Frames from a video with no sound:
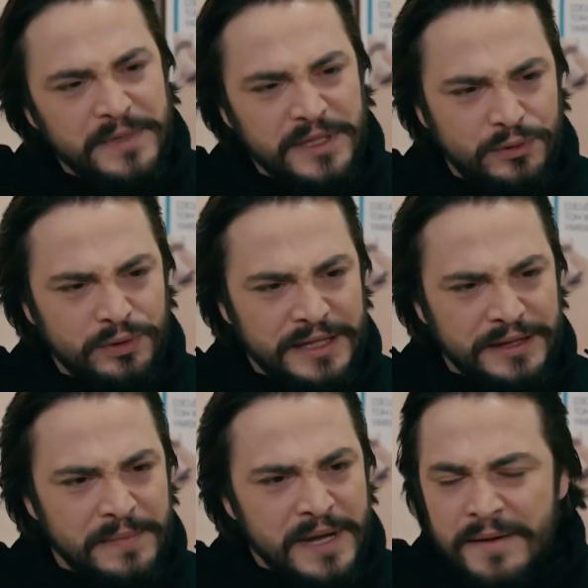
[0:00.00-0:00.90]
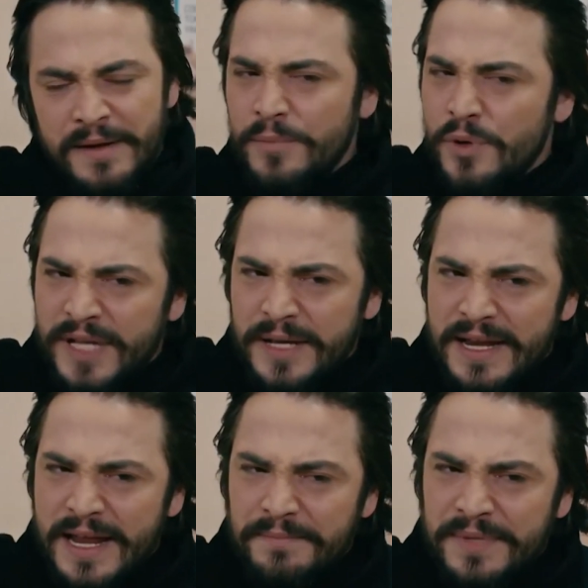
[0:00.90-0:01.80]
anlamda da kullandım.
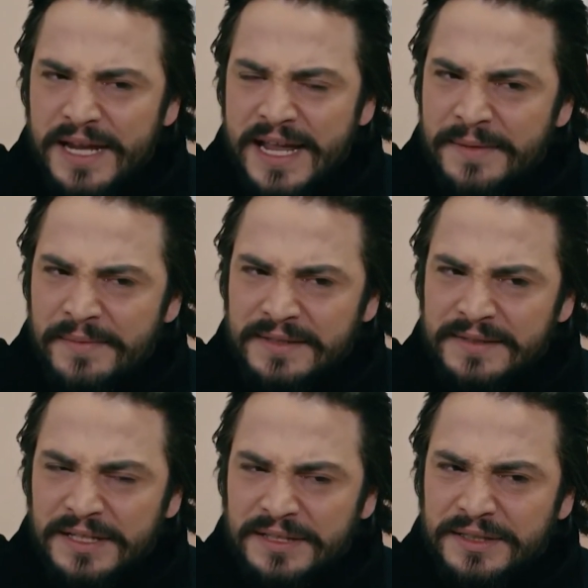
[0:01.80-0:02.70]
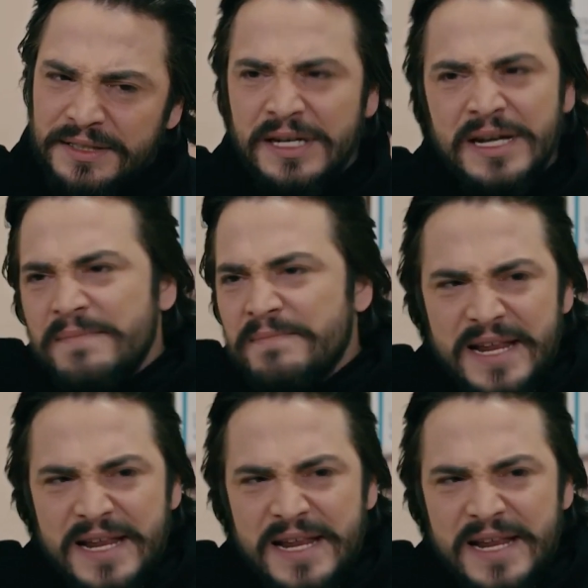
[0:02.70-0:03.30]
Muhtemelen bir edebiyat sanatıdır